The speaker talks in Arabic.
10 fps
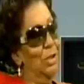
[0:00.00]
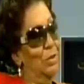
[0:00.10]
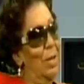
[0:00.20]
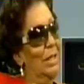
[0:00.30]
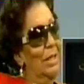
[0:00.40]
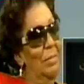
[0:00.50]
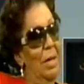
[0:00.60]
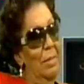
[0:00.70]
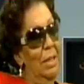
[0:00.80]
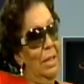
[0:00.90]
السؤال
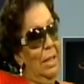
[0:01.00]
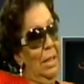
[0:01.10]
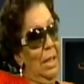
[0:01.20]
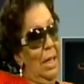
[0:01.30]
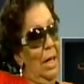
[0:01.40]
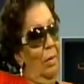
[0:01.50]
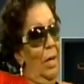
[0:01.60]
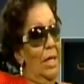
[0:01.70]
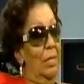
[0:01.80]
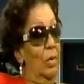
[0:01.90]
تماما نعم
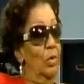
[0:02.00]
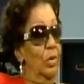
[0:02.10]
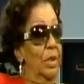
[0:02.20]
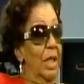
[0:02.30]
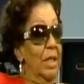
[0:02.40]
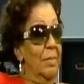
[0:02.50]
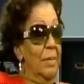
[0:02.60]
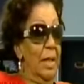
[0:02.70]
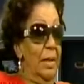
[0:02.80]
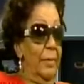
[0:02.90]
أول حاجة موضوع
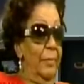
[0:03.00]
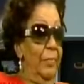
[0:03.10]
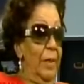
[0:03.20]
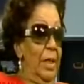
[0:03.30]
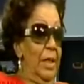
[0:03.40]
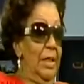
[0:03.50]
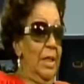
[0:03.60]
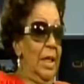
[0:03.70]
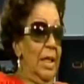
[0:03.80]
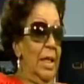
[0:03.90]
التقييم ده
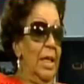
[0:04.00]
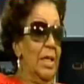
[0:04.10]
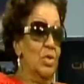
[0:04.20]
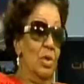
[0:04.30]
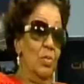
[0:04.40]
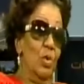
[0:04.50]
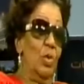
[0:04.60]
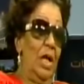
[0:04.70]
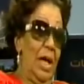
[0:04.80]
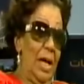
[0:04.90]
يتخيل لي الزول
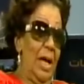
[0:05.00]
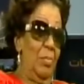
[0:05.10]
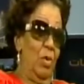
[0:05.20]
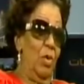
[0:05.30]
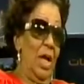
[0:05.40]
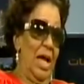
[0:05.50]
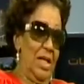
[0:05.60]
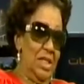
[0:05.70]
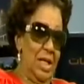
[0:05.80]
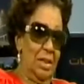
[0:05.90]
بيقول الحقائق بيقول
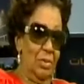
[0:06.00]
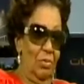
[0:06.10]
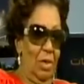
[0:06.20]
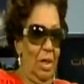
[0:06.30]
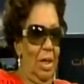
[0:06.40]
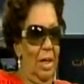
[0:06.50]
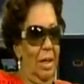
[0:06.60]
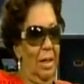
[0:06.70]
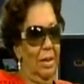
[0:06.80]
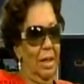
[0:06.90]
الحاجات
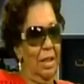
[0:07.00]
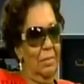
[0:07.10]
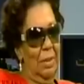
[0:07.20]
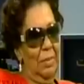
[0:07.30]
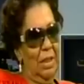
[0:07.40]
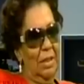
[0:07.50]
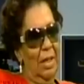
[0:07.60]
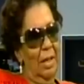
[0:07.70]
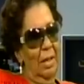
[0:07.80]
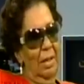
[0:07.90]
والتقييم ده
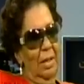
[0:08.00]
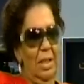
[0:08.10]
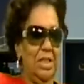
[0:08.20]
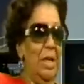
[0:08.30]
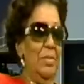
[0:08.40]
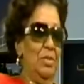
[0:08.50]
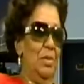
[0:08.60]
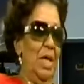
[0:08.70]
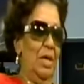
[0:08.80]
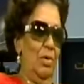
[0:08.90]
بيخضع للشعب
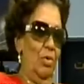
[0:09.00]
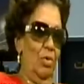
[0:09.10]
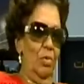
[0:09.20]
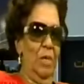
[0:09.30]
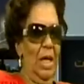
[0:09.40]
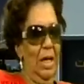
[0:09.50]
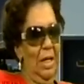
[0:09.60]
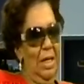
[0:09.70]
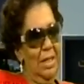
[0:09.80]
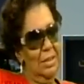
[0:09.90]
السوداني ككل ومن
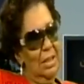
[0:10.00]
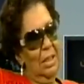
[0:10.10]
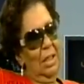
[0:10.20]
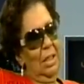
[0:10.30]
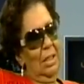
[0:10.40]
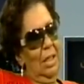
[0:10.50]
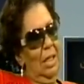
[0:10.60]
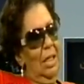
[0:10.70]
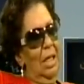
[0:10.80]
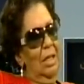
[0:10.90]
حق الناس
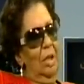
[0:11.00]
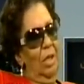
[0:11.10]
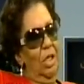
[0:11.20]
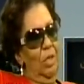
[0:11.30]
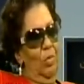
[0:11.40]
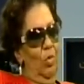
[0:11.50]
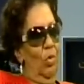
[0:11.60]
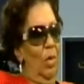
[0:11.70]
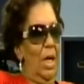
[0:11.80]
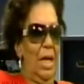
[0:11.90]
يعني أن
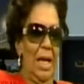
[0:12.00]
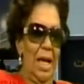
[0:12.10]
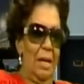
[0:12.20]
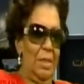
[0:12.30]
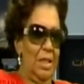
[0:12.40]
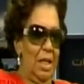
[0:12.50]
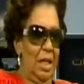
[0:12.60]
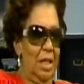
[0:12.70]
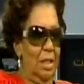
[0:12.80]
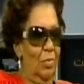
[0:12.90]
يقيموه لا أنا بقدر
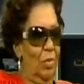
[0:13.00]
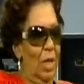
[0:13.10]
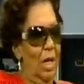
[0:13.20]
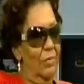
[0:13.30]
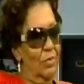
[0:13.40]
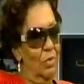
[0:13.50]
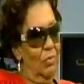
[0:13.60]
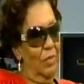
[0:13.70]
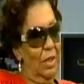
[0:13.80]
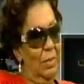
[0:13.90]
أقيمه لا
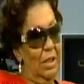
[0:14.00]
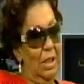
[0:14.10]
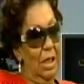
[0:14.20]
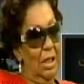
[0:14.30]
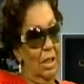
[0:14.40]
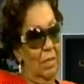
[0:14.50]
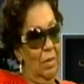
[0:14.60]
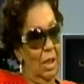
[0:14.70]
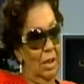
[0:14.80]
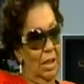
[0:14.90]
زول فينا بيقدر
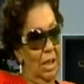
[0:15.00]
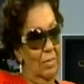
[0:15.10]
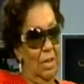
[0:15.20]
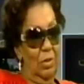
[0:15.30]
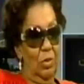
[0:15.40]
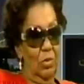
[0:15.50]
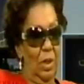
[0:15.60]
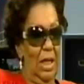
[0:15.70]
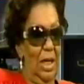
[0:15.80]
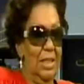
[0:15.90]
يقيم يعني نعم. التقييم ده
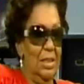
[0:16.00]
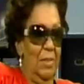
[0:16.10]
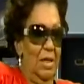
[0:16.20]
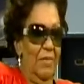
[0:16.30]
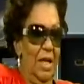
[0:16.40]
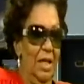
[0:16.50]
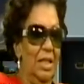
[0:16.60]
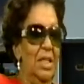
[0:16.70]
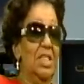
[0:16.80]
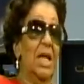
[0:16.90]
متروك على حسب
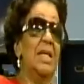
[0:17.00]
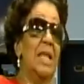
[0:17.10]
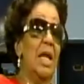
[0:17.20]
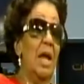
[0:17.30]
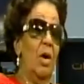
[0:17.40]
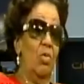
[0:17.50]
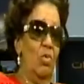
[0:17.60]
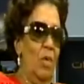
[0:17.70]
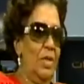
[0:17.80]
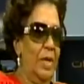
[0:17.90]
الإفادات عشان كده أنا
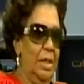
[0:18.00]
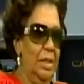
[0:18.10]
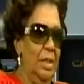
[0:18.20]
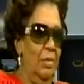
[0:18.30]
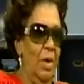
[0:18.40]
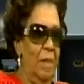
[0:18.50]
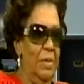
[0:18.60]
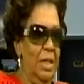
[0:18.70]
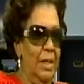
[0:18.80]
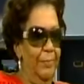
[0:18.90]
حكون واضحة جدا
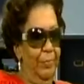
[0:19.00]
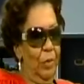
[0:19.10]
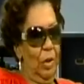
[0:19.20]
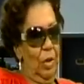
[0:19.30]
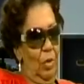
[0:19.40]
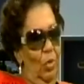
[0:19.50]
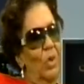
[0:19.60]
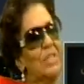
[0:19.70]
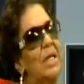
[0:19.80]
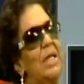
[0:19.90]
وأمينة
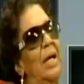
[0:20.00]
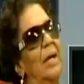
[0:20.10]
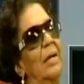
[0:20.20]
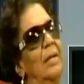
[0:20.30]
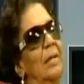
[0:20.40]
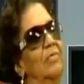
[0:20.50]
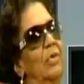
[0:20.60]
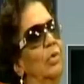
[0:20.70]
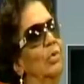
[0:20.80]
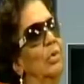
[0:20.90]
وصريحة
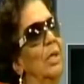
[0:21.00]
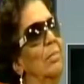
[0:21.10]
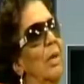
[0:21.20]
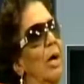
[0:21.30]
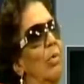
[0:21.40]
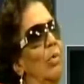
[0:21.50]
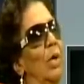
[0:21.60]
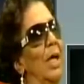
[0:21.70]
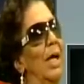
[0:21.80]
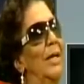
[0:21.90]
في الحدود
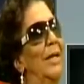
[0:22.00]
المعقولة يعني